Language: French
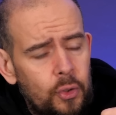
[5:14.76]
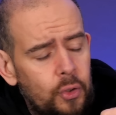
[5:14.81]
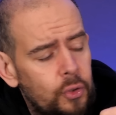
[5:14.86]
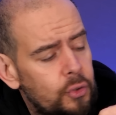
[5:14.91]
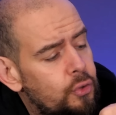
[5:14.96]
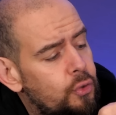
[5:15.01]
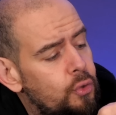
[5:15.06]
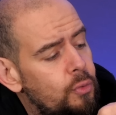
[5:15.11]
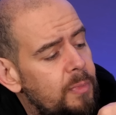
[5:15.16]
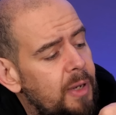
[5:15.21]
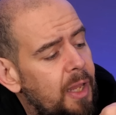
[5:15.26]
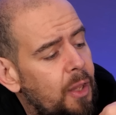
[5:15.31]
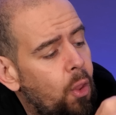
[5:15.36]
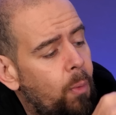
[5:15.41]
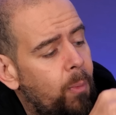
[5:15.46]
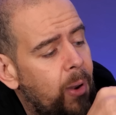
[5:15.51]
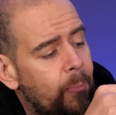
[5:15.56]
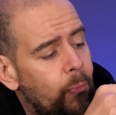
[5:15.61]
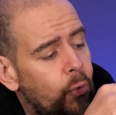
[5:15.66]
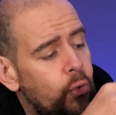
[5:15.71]
costume là
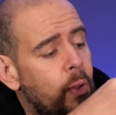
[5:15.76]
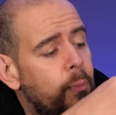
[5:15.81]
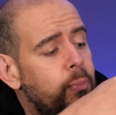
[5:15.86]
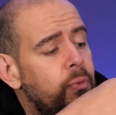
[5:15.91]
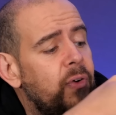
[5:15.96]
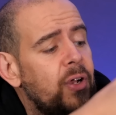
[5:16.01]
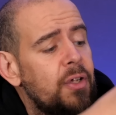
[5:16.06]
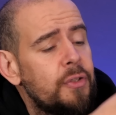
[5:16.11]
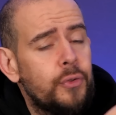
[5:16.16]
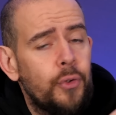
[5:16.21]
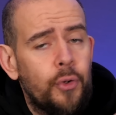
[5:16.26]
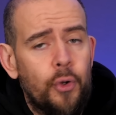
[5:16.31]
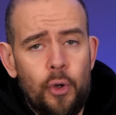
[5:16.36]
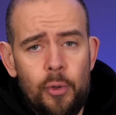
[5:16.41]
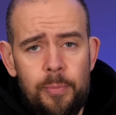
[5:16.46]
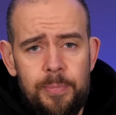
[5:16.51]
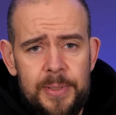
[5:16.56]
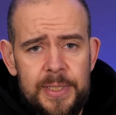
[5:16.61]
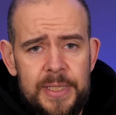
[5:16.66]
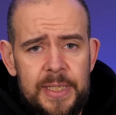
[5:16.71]
normalement doit pouvoir se
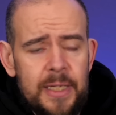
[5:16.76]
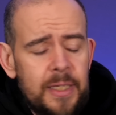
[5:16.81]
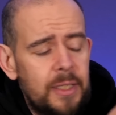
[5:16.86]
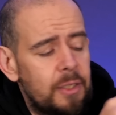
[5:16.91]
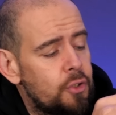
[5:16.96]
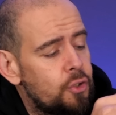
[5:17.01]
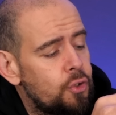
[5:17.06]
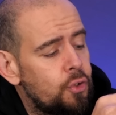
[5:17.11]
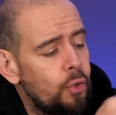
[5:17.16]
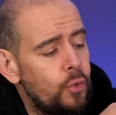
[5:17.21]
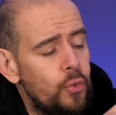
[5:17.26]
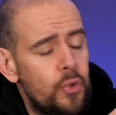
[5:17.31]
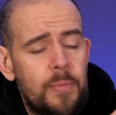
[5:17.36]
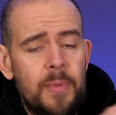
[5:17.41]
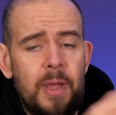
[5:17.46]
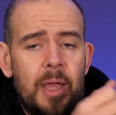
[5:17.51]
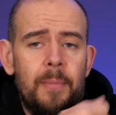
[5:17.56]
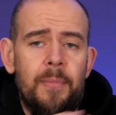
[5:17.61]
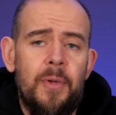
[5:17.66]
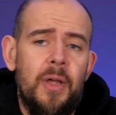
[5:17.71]
replier sur
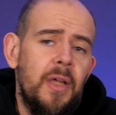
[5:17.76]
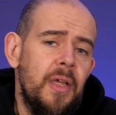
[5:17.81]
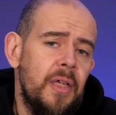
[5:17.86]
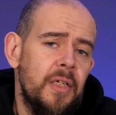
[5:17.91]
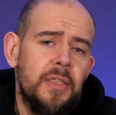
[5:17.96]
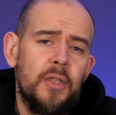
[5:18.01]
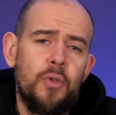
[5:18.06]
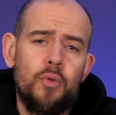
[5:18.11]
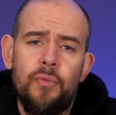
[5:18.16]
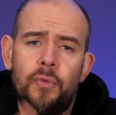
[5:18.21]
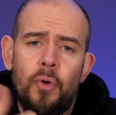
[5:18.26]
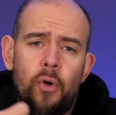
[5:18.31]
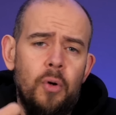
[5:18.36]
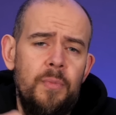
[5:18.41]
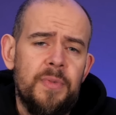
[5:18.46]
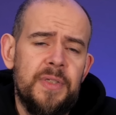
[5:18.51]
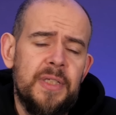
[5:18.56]
lui-même, c'est souvent comme